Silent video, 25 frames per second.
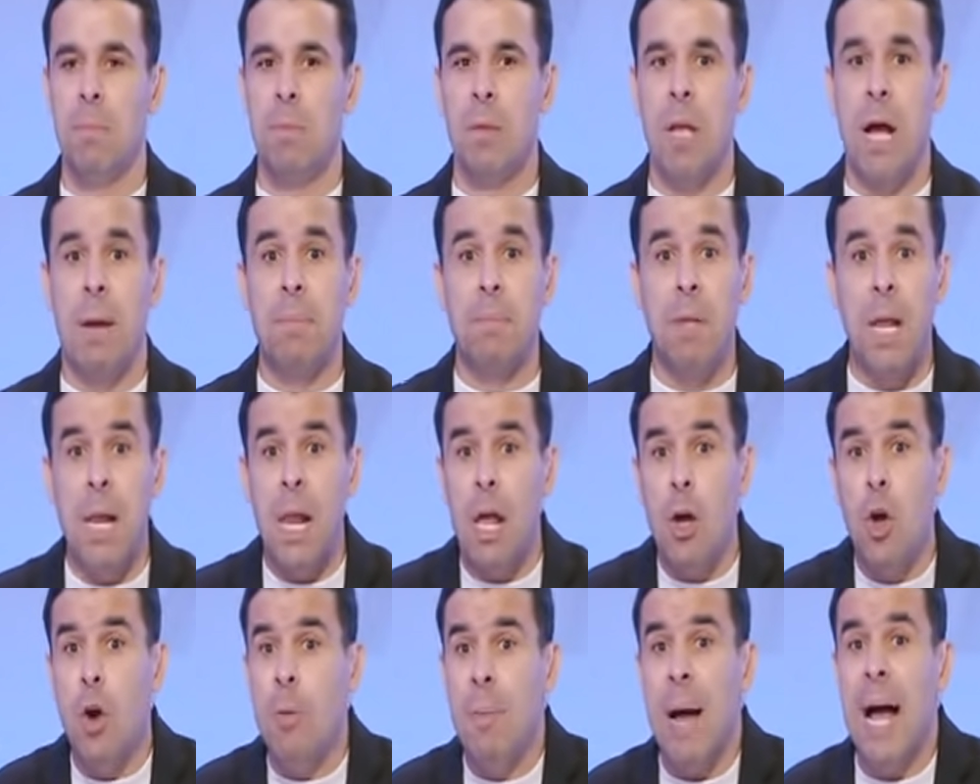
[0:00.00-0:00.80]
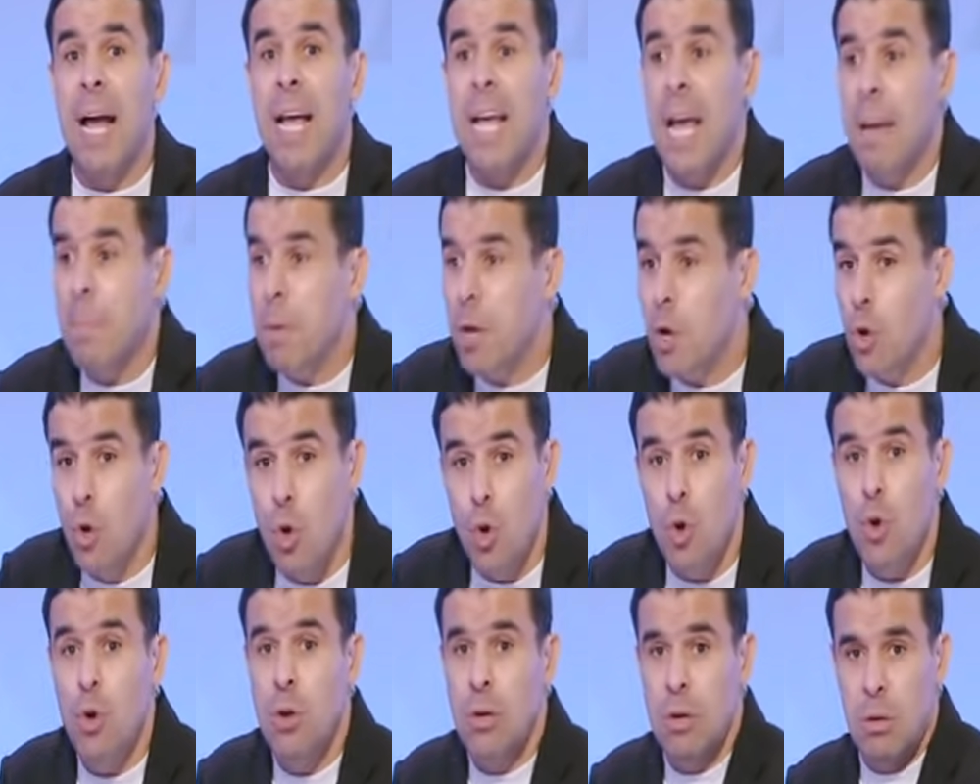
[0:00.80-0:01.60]
عبد الله جمعه جاب
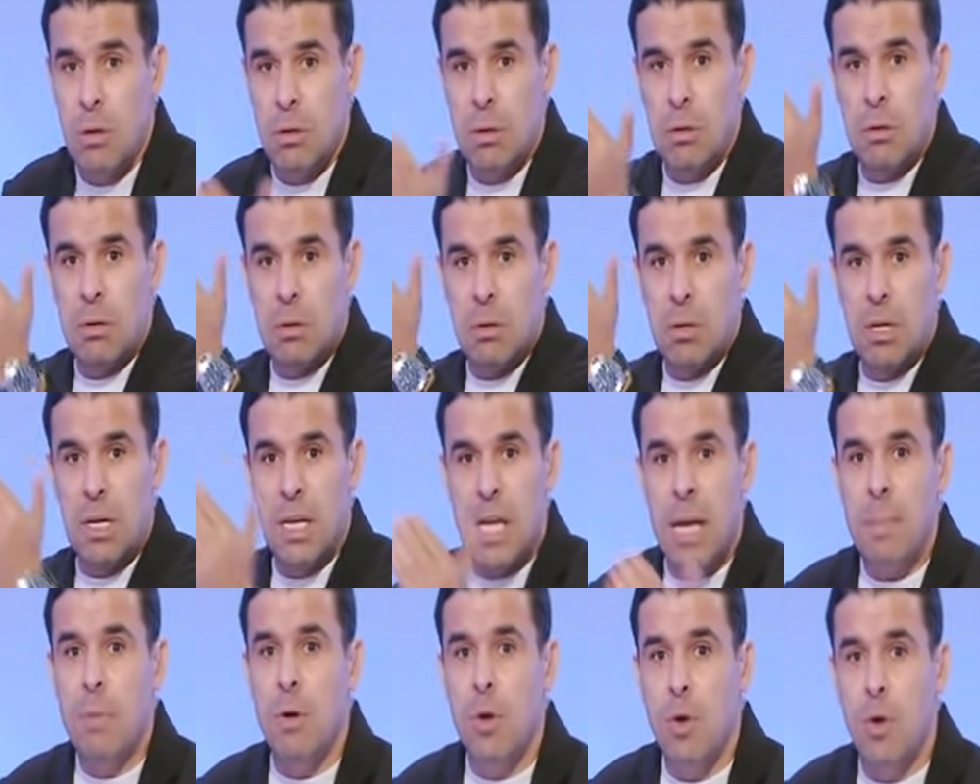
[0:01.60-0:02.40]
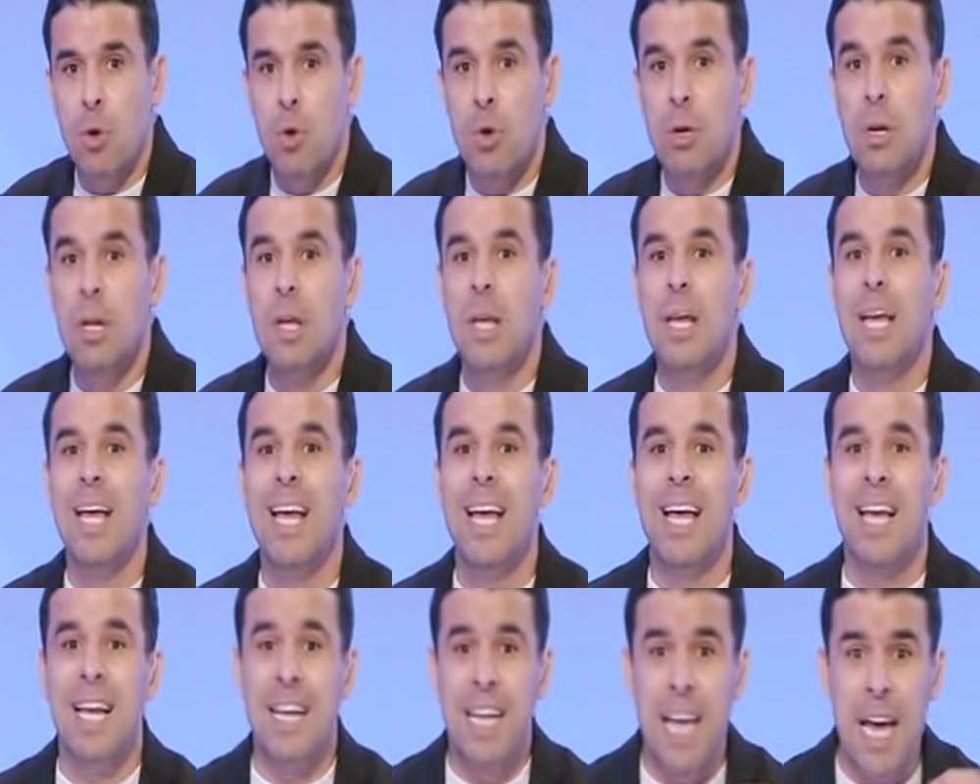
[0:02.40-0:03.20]
الجون جاب الجون
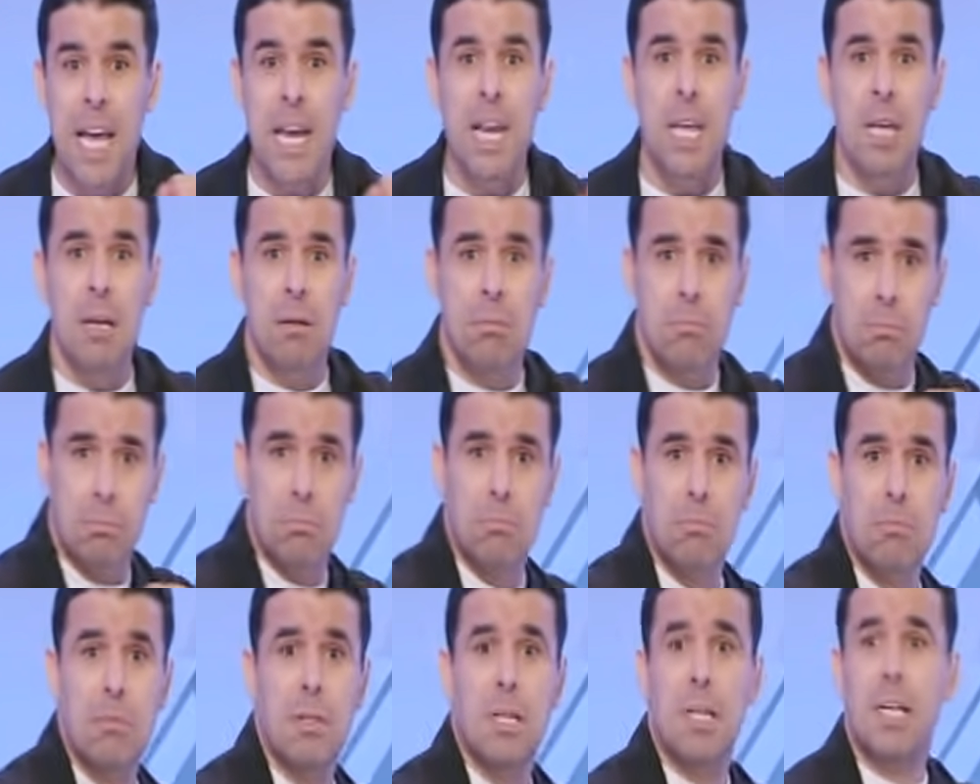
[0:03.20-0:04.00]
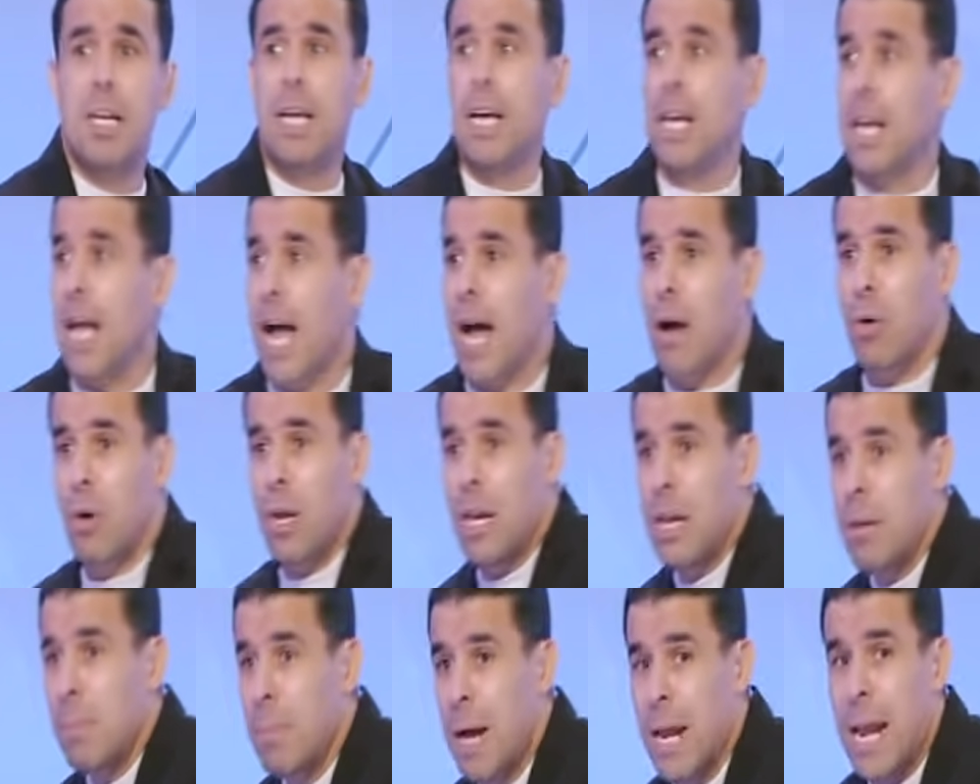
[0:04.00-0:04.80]
جري جري
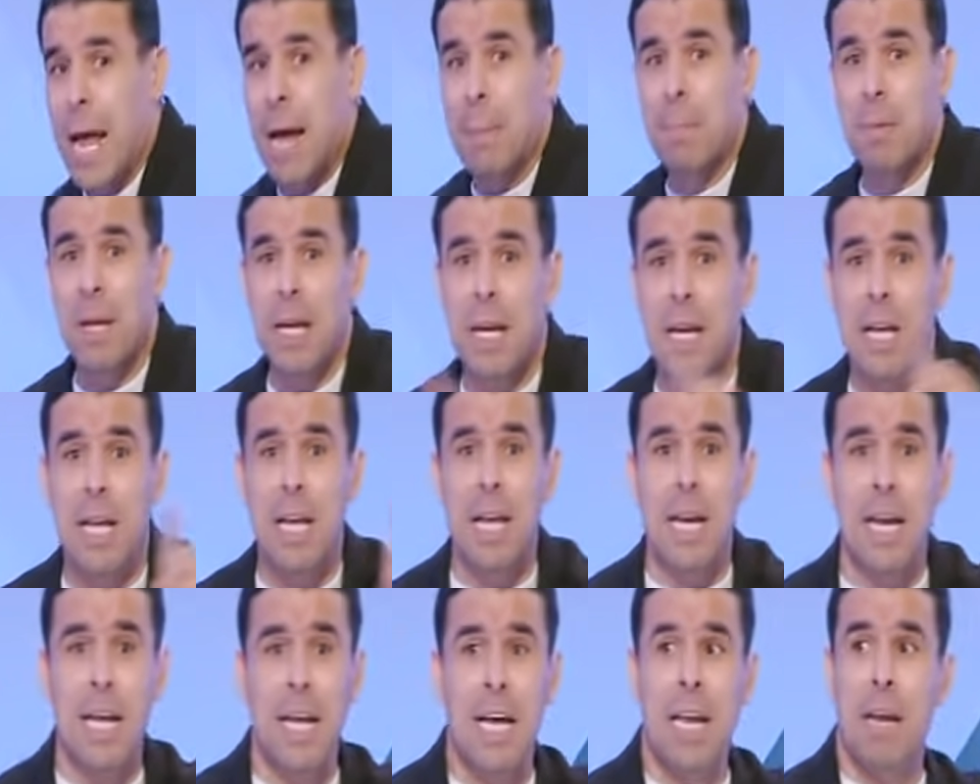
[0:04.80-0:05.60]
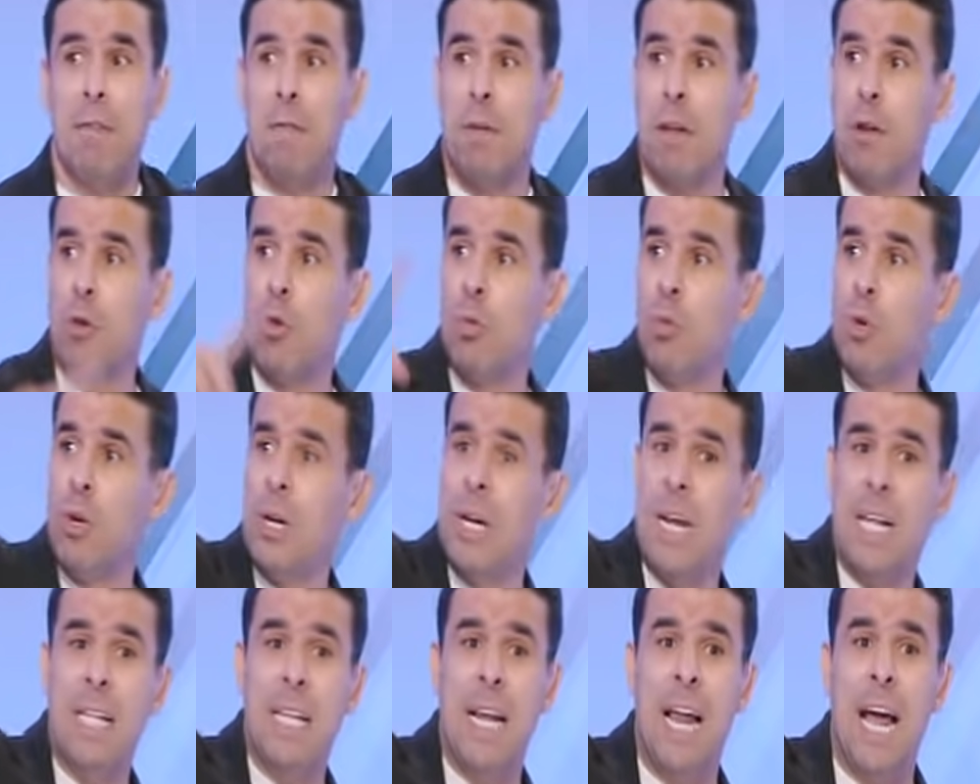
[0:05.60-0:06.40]
حوالين الملعب جري جري جري فالجمهور
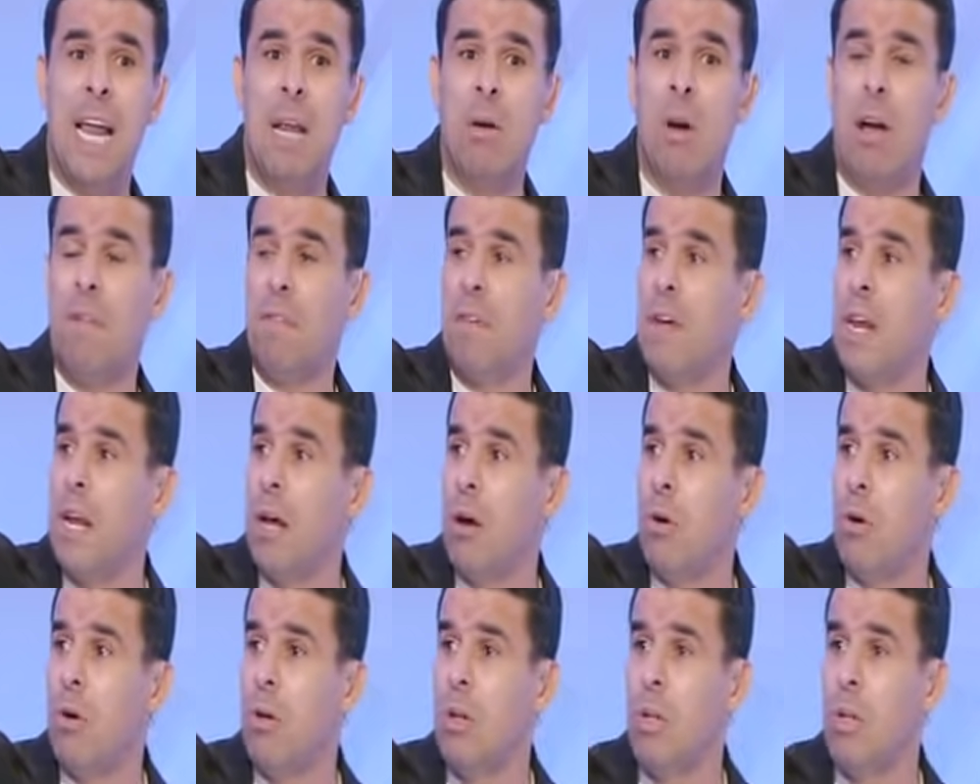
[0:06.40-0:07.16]
النادي الاهلي واقف هنا اهو